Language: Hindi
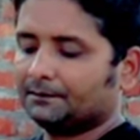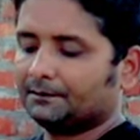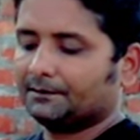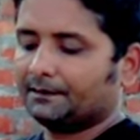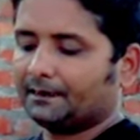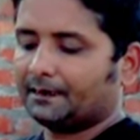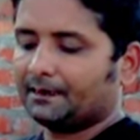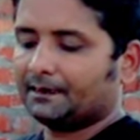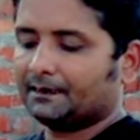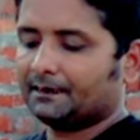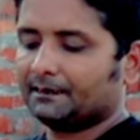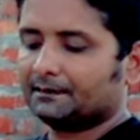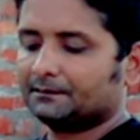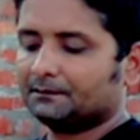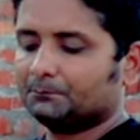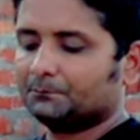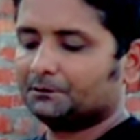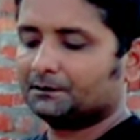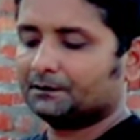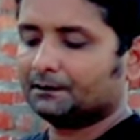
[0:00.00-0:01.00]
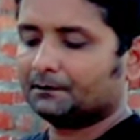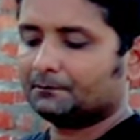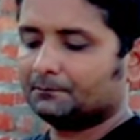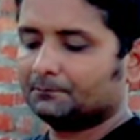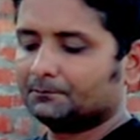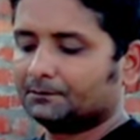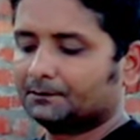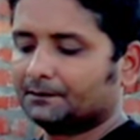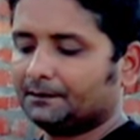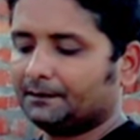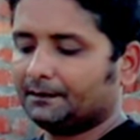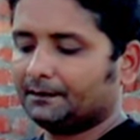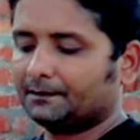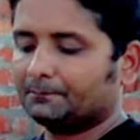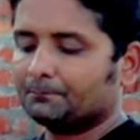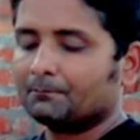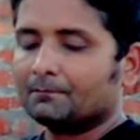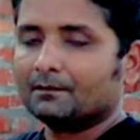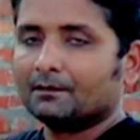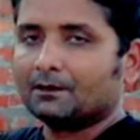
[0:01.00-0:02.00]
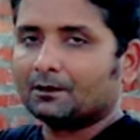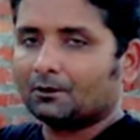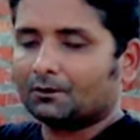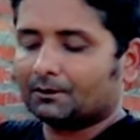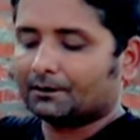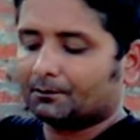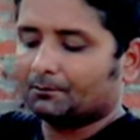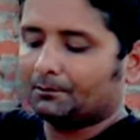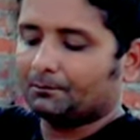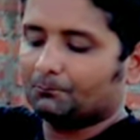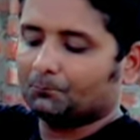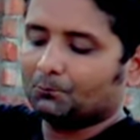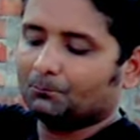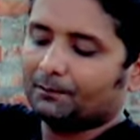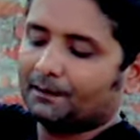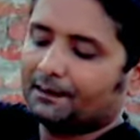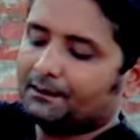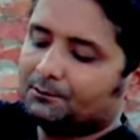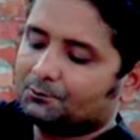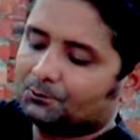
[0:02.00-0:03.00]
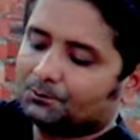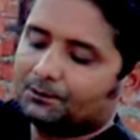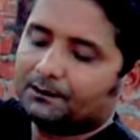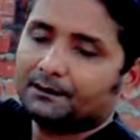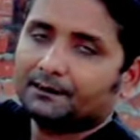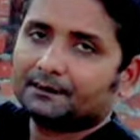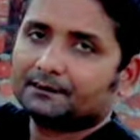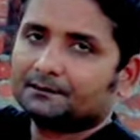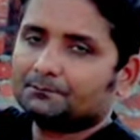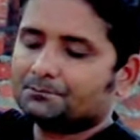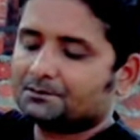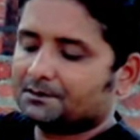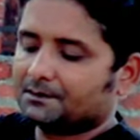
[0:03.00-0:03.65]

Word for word: ये आएगा एकदम इधर ठीक है और मोबाइल जो है एकदम